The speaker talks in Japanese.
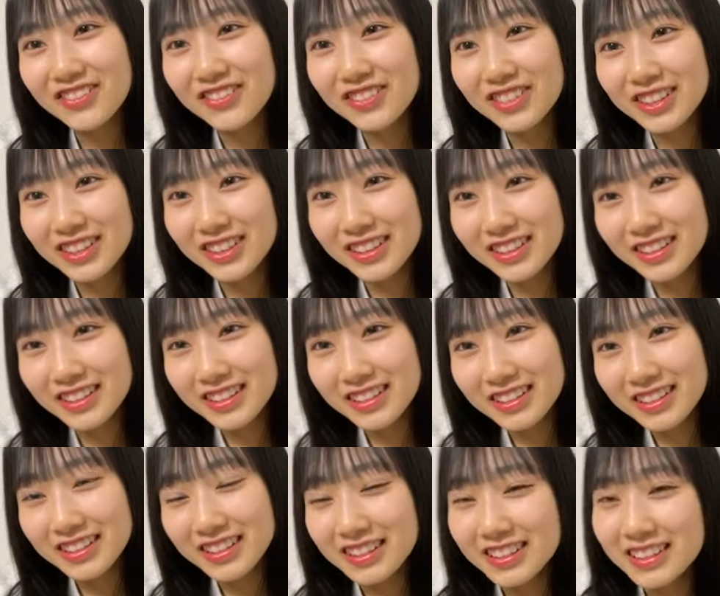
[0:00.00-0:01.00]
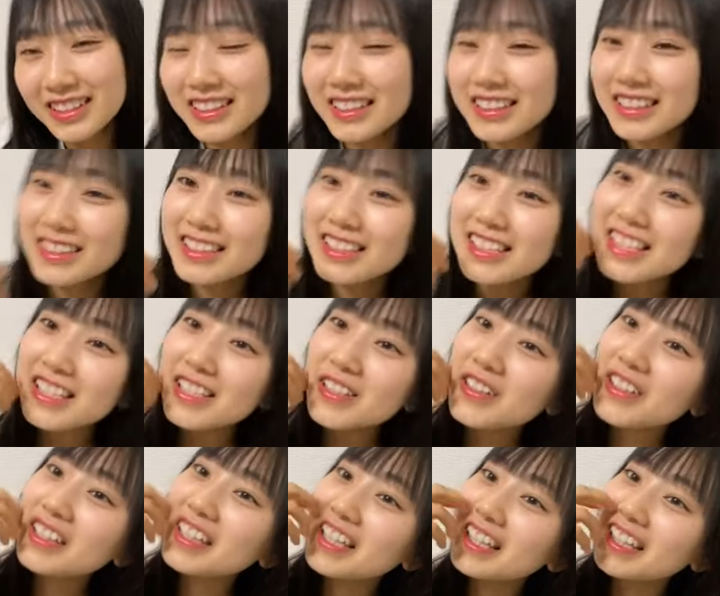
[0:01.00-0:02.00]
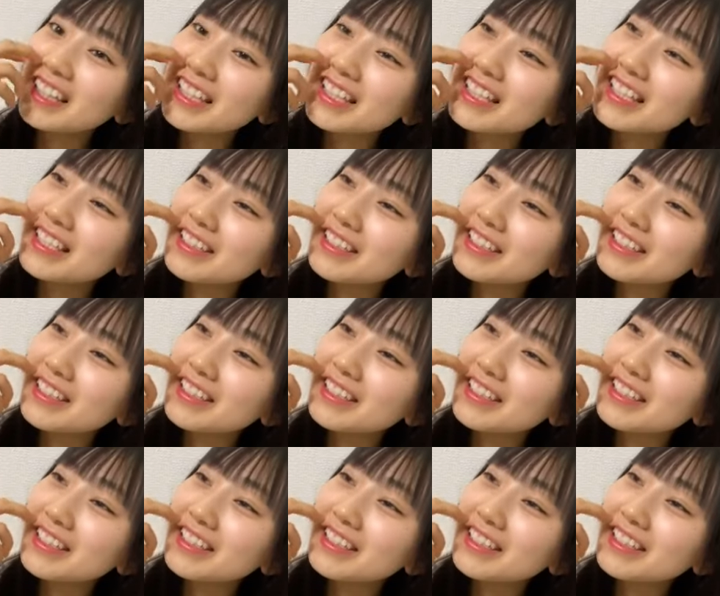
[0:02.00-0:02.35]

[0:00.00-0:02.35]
おもろそうなんで